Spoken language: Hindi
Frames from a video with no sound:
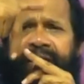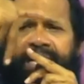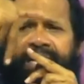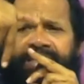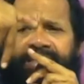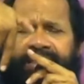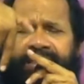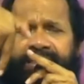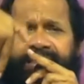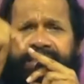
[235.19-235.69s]

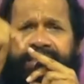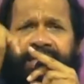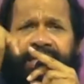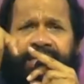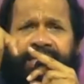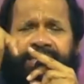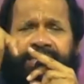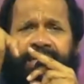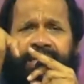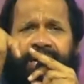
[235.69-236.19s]
ऐसा
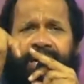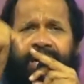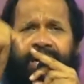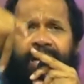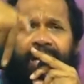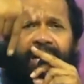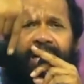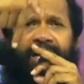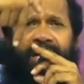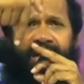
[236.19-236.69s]
तिरछा
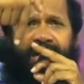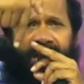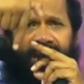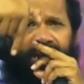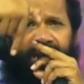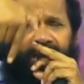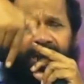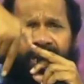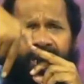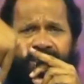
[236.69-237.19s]

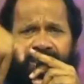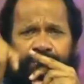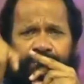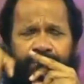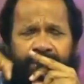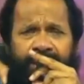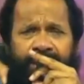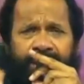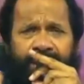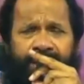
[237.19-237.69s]
घास
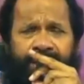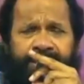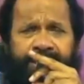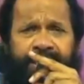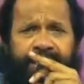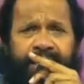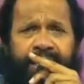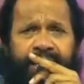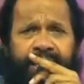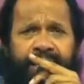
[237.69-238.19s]
भी
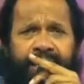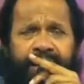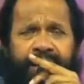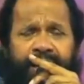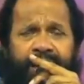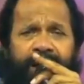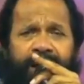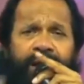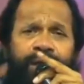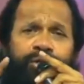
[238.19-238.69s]
चला
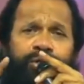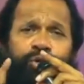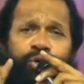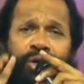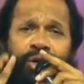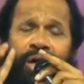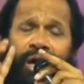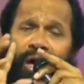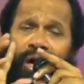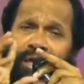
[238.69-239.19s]
गया तो
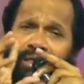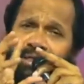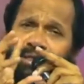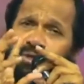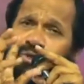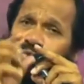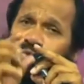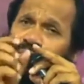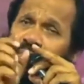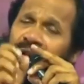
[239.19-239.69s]
घास
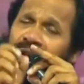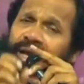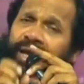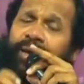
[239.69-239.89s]
सूखने